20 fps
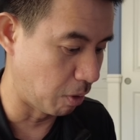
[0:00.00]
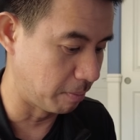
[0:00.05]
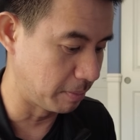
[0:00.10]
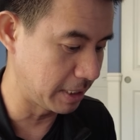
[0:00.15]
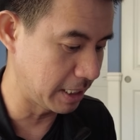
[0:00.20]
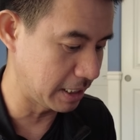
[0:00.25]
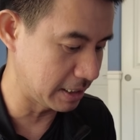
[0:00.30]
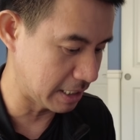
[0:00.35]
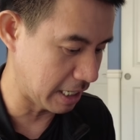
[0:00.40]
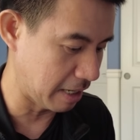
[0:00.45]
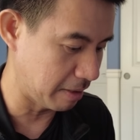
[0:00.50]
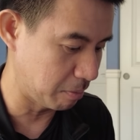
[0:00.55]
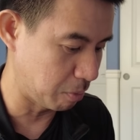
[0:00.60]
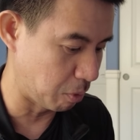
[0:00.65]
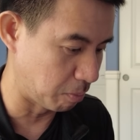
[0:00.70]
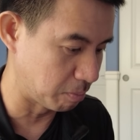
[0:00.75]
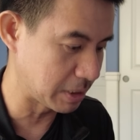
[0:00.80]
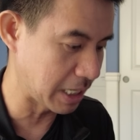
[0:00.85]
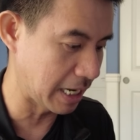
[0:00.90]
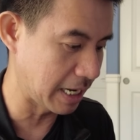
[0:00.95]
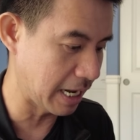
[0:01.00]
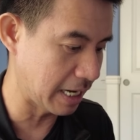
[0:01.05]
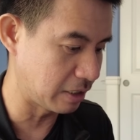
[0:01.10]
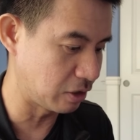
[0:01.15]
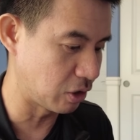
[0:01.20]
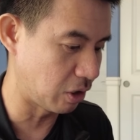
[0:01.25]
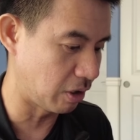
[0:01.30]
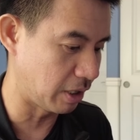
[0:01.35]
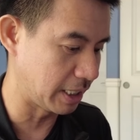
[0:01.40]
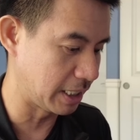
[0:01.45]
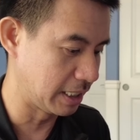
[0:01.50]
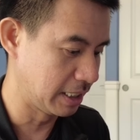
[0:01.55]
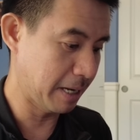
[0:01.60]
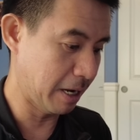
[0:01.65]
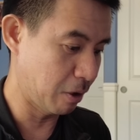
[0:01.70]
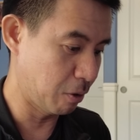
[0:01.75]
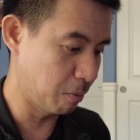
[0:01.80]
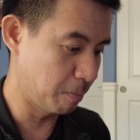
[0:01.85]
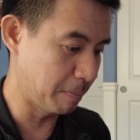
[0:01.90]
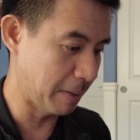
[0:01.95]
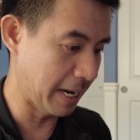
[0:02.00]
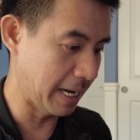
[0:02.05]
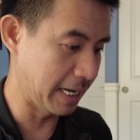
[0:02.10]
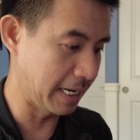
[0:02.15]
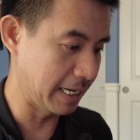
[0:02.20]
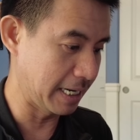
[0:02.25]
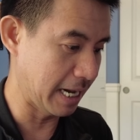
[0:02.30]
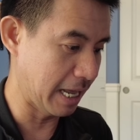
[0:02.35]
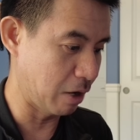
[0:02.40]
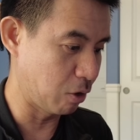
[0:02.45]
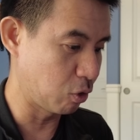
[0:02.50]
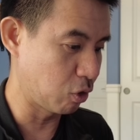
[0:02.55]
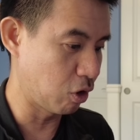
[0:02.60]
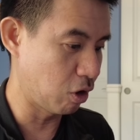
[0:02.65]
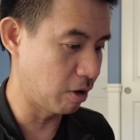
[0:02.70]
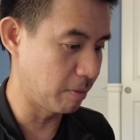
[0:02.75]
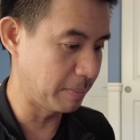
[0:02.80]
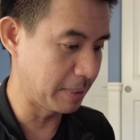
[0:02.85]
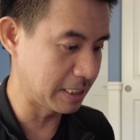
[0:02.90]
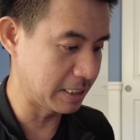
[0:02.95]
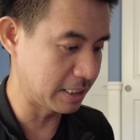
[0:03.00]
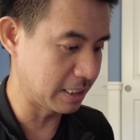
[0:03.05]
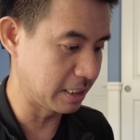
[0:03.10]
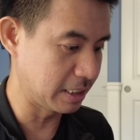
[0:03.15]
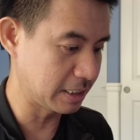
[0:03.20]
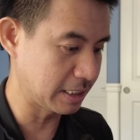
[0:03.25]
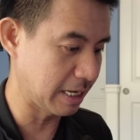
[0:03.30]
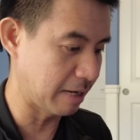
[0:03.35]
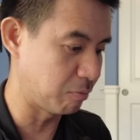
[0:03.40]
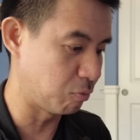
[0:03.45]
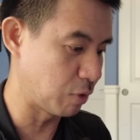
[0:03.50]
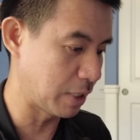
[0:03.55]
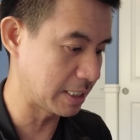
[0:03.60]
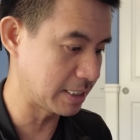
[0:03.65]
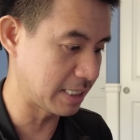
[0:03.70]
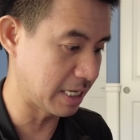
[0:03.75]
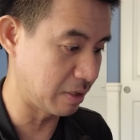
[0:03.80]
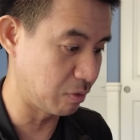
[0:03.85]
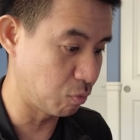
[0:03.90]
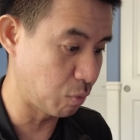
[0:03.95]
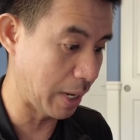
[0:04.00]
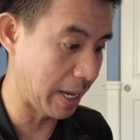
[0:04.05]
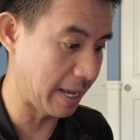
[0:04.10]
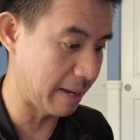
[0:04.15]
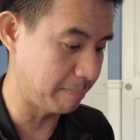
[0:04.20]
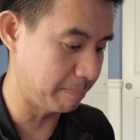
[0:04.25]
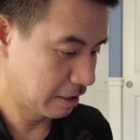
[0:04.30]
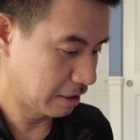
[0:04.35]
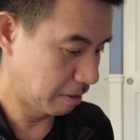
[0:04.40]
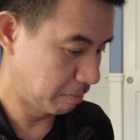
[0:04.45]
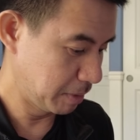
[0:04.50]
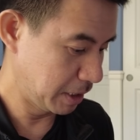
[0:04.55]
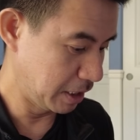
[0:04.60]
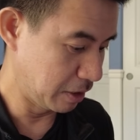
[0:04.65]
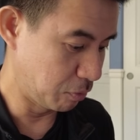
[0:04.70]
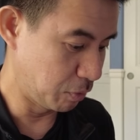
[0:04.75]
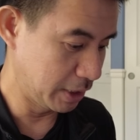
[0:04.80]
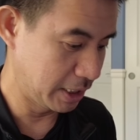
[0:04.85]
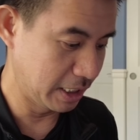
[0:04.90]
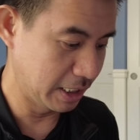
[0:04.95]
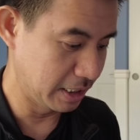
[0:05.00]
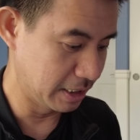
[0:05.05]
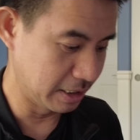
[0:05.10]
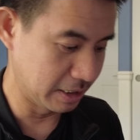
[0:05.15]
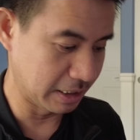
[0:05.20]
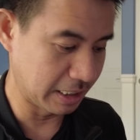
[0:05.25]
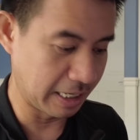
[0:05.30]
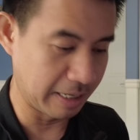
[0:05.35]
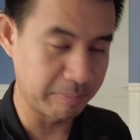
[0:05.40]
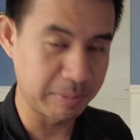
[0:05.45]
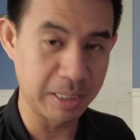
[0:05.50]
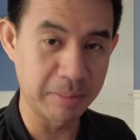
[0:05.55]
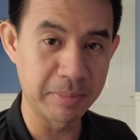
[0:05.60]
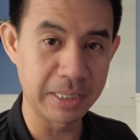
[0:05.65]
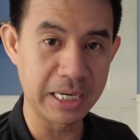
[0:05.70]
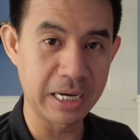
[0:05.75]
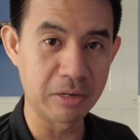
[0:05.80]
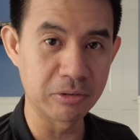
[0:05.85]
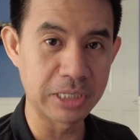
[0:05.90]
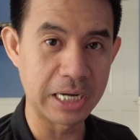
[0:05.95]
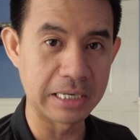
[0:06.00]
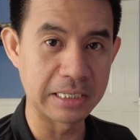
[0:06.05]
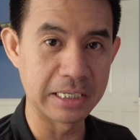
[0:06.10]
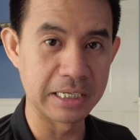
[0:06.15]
ผมเนี่ยผมใช้ Android เข้าไปแล้วก็ไปเซิร์ชคำว่า Sendwave ก็มีอีกวิธีหนึ่งนะครับถ้าไม่เข้าทาง